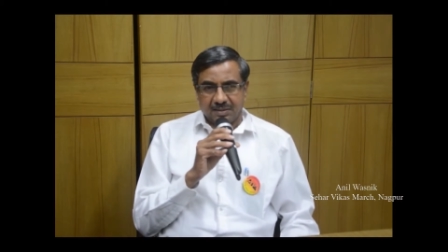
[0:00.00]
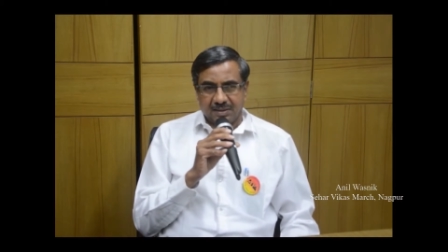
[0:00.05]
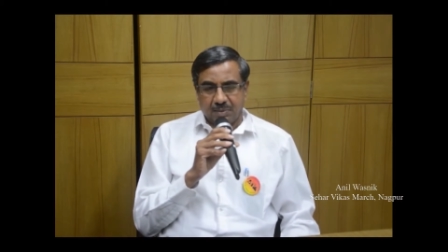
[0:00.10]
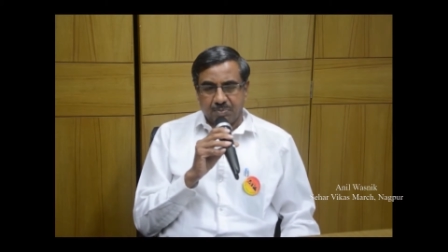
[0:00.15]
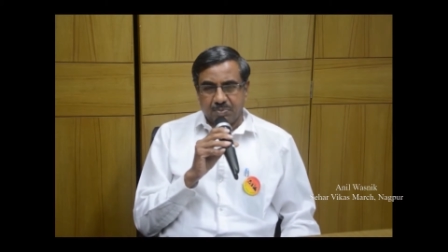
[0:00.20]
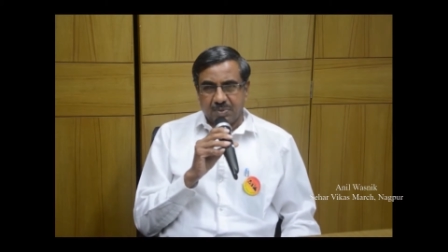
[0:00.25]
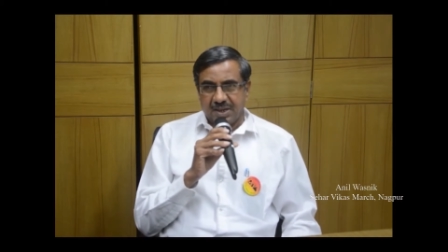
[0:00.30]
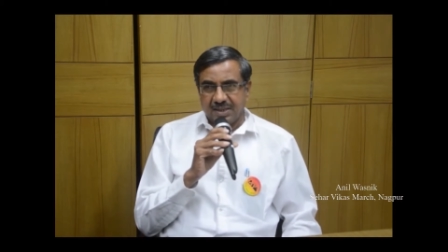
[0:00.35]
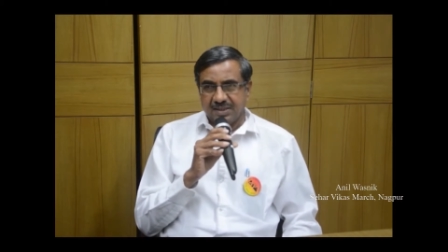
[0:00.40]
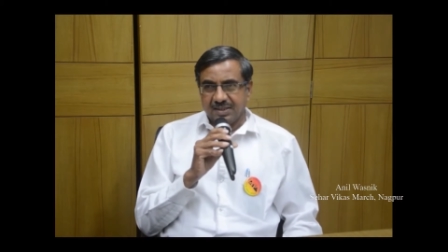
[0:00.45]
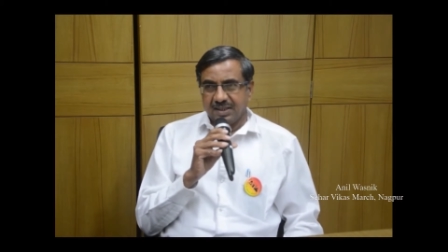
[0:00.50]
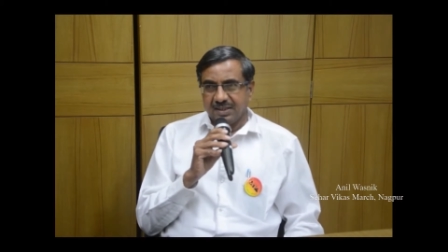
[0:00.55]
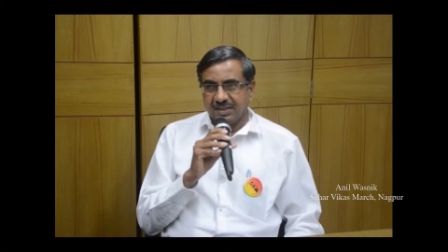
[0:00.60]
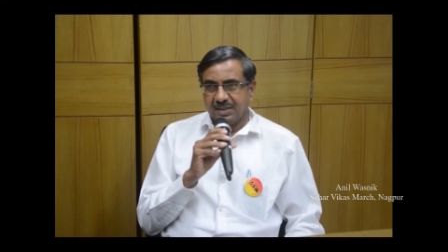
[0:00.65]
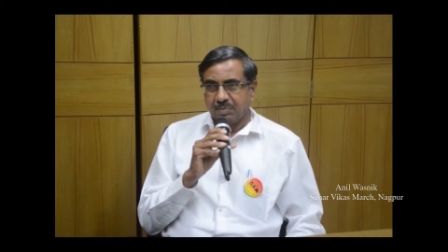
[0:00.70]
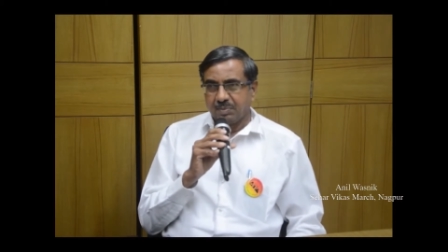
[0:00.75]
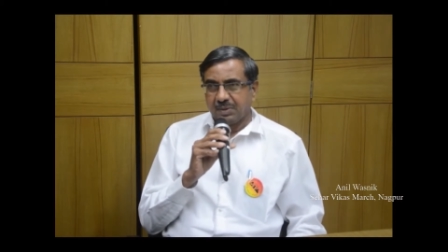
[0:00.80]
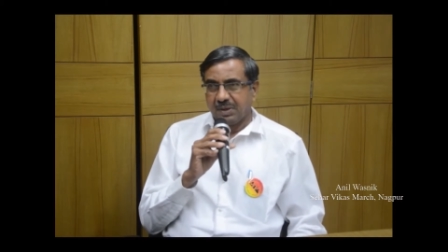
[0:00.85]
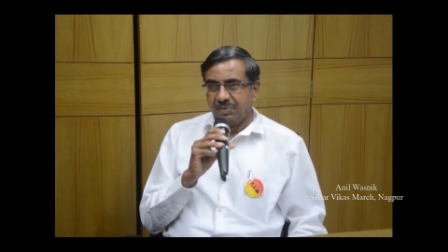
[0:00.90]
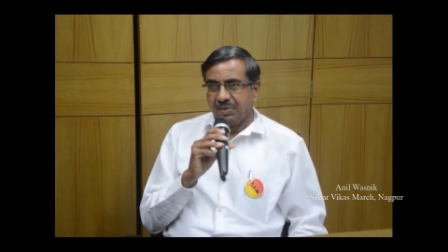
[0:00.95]
सबका साथ
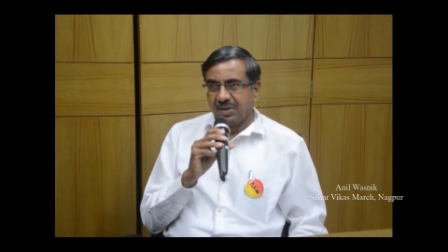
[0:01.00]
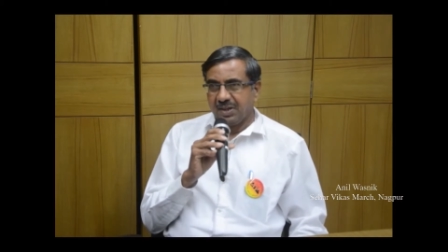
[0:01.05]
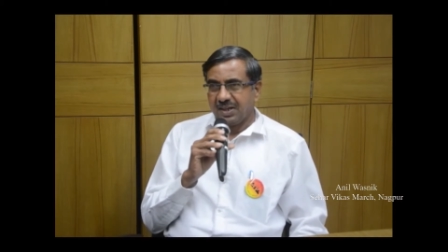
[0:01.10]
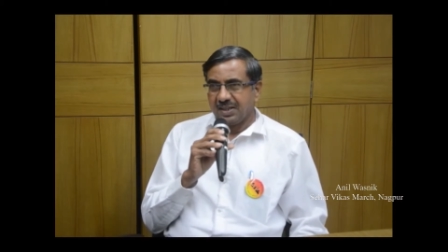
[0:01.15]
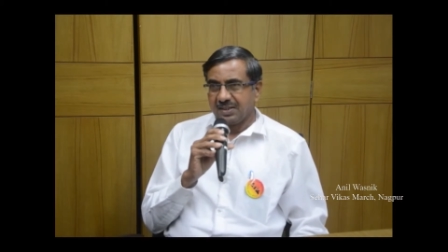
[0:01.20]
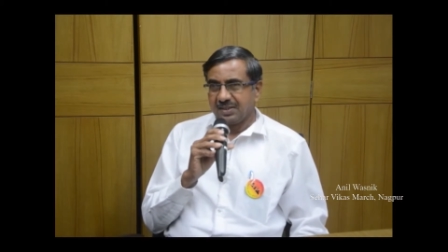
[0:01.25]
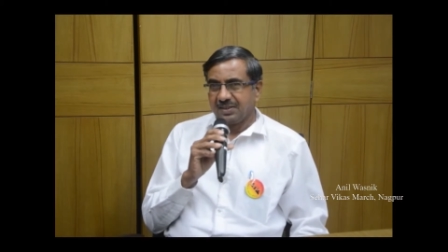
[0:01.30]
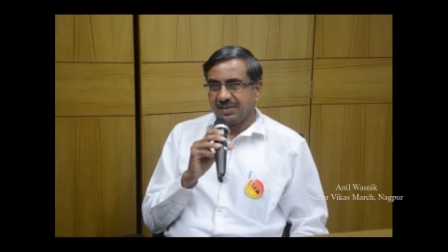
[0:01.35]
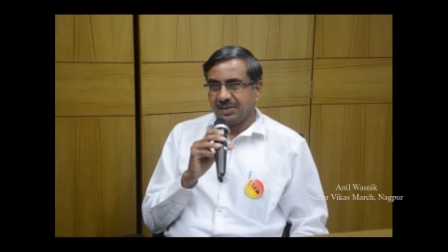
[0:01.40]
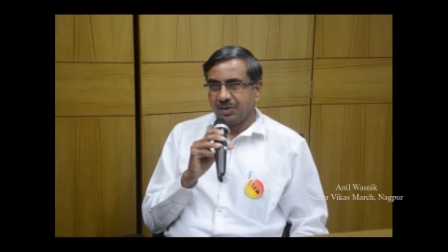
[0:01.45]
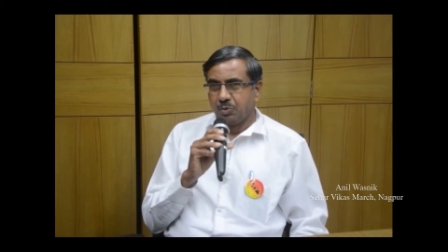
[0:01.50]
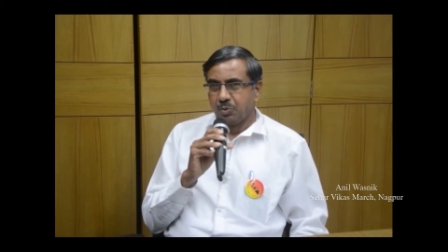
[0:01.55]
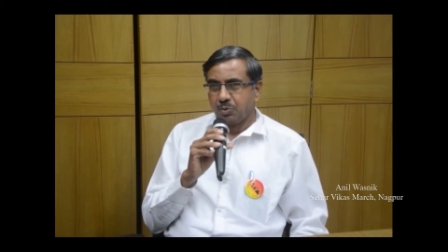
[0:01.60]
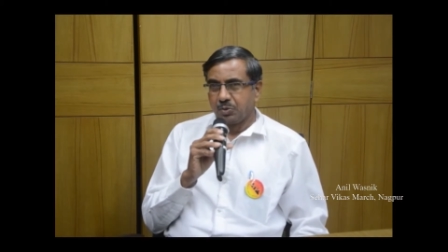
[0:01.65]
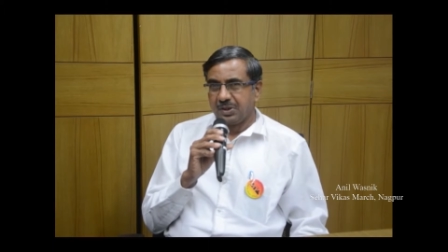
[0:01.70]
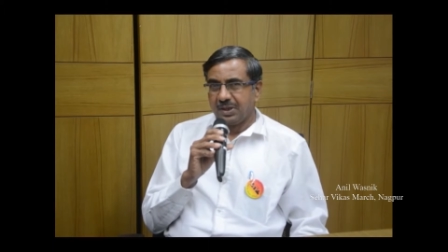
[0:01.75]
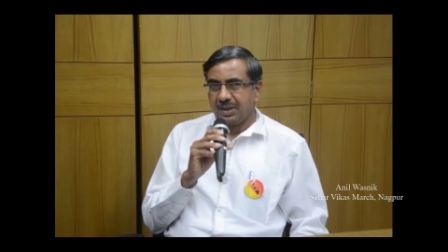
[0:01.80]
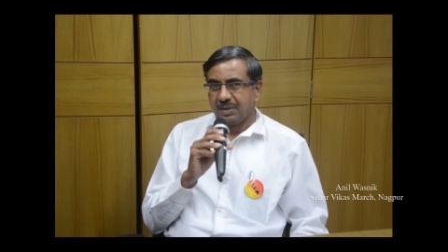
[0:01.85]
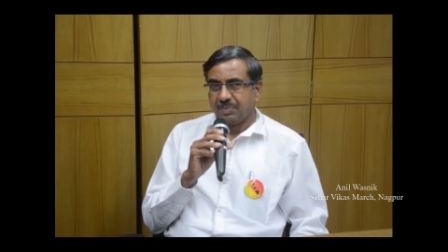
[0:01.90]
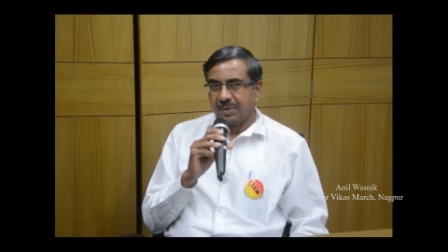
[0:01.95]
सबका विकास ये
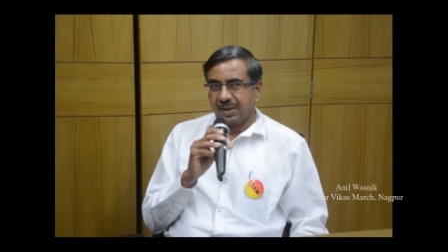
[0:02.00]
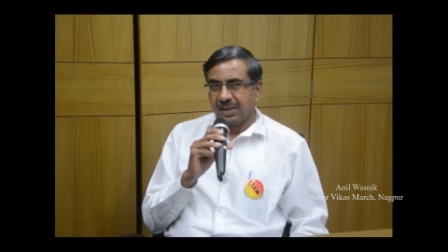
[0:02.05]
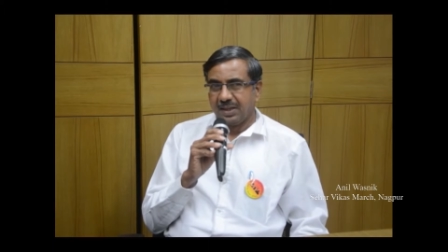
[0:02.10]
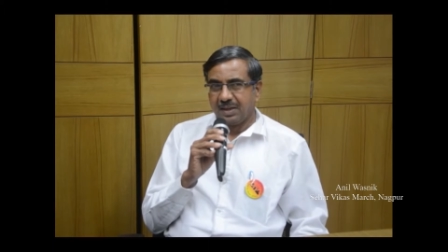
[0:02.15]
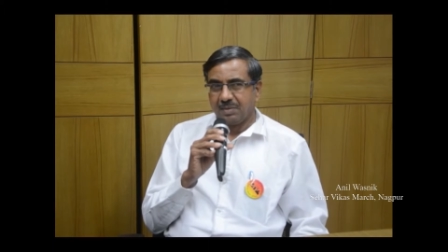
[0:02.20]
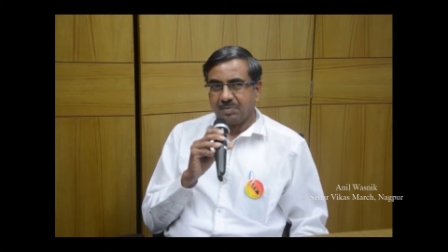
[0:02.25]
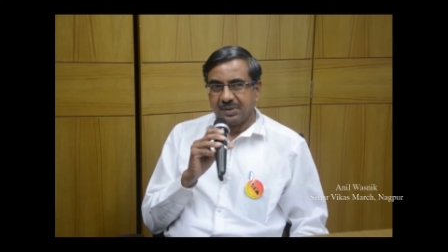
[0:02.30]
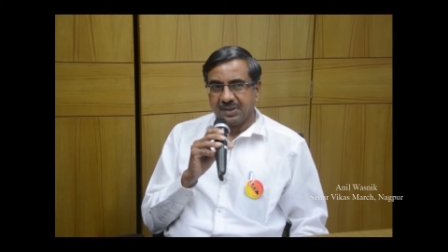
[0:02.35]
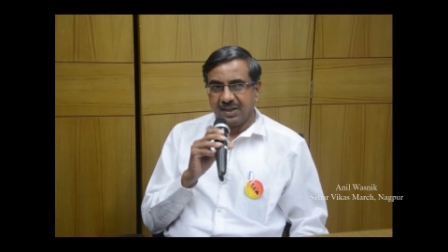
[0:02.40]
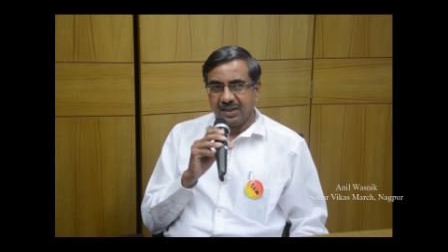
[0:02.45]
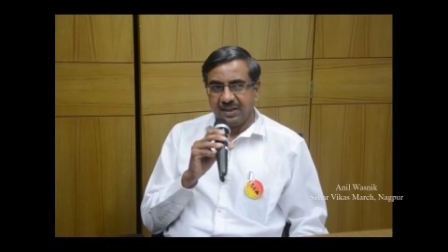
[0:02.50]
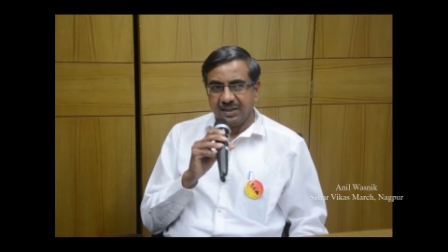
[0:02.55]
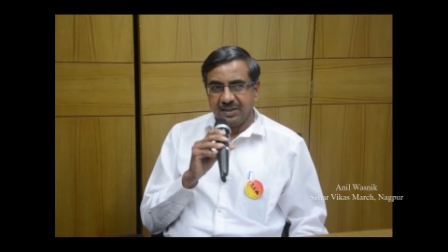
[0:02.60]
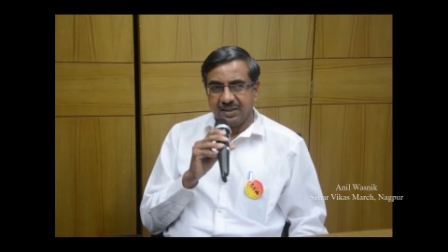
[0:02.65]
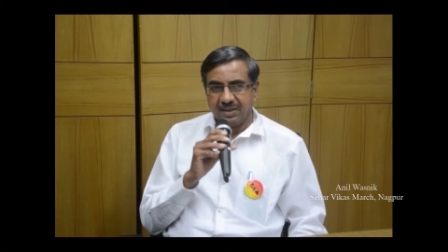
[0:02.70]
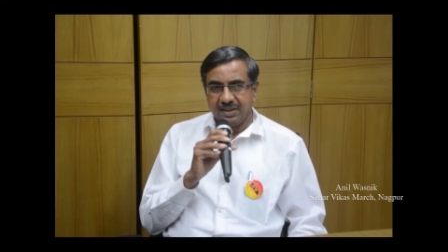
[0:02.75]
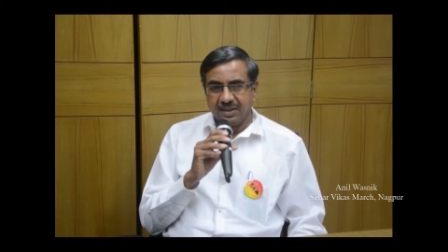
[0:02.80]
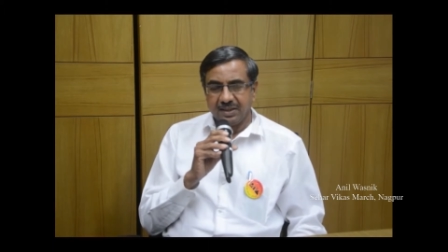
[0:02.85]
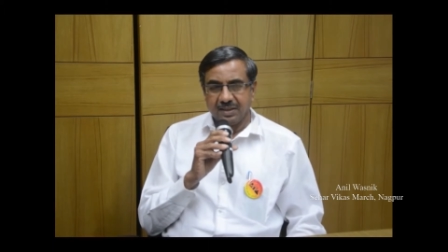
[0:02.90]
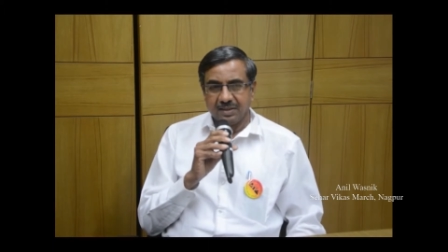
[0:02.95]
घोषणा प्रधानमंत्री ने
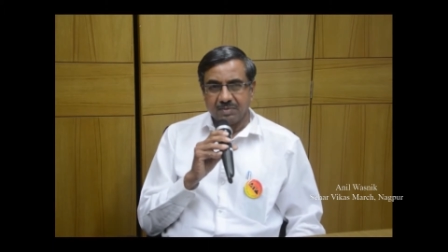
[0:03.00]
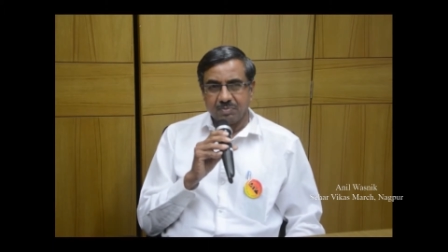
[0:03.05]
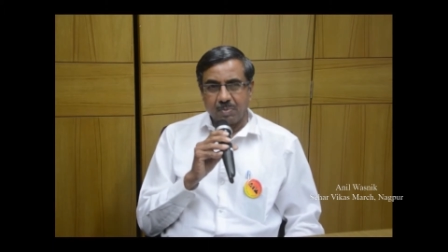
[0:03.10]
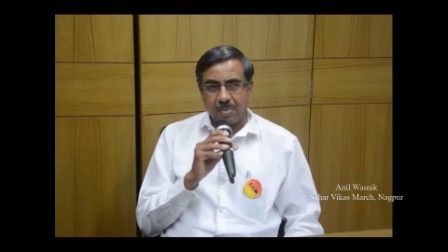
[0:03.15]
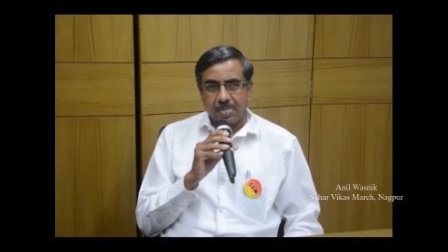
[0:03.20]
की है